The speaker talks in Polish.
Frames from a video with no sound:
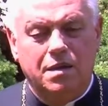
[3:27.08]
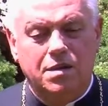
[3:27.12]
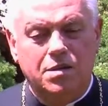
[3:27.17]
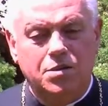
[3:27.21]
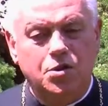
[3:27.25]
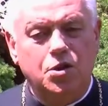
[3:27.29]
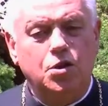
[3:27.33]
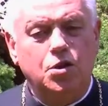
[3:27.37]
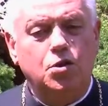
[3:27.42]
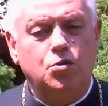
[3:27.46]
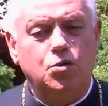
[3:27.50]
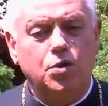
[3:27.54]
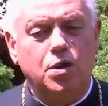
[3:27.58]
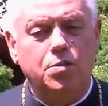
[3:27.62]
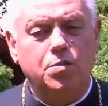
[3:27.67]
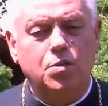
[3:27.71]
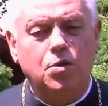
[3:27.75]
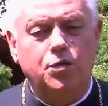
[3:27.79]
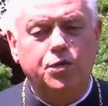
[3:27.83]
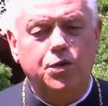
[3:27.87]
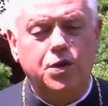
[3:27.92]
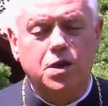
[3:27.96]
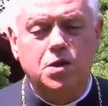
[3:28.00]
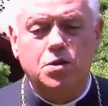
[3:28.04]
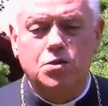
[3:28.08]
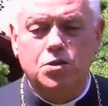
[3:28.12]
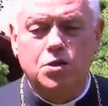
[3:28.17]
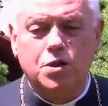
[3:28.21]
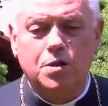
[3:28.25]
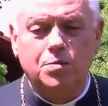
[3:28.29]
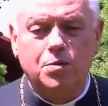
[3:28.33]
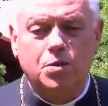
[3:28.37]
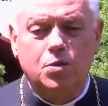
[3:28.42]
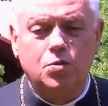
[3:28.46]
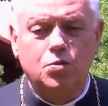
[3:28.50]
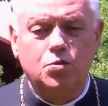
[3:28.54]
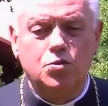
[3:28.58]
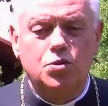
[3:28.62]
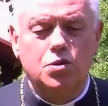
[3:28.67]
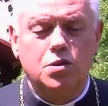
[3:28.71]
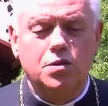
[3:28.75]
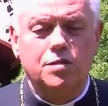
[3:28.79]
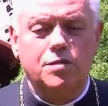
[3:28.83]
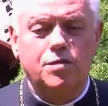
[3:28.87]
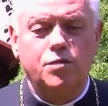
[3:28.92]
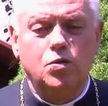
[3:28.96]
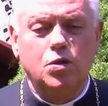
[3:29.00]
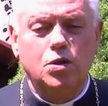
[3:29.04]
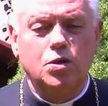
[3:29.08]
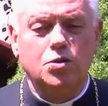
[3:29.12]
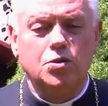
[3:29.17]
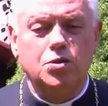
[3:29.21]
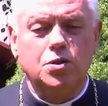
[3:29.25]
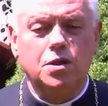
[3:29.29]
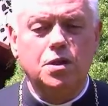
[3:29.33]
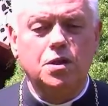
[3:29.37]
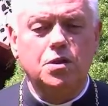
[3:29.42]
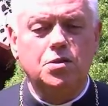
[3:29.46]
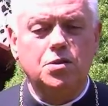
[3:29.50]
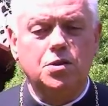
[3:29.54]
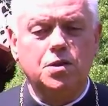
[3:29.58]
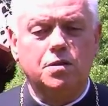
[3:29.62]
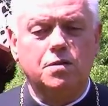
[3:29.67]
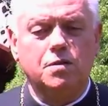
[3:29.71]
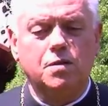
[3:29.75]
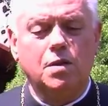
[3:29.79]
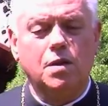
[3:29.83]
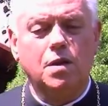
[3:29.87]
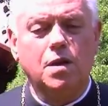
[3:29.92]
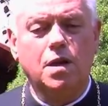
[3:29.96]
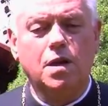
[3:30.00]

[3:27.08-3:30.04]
Dziękuję również tym, którzy włączyli się